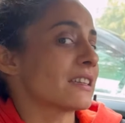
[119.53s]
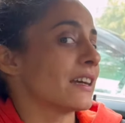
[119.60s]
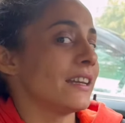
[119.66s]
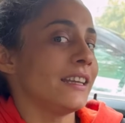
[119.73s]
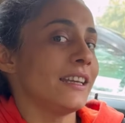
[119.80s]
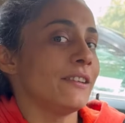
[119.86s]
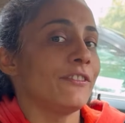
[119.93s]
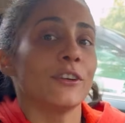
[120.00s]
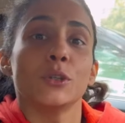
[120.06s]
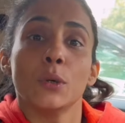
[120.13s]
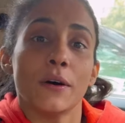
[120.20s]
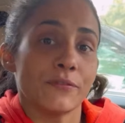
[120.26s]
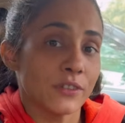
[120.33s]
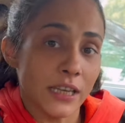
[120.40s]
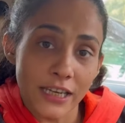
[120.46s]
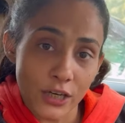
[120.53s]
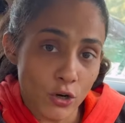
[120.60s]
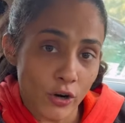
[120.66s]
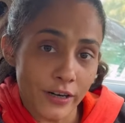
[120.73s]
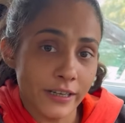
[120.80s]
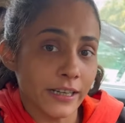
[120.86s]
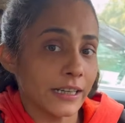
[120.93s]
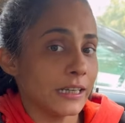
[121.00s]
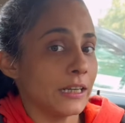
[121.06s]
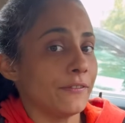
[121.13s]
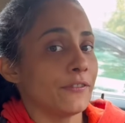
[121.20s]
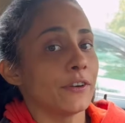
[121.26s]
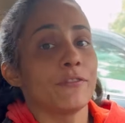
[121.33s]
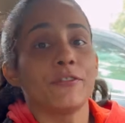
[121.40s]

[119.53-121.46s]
कर ली फिर दो हफ्ता एक और कर ली फिर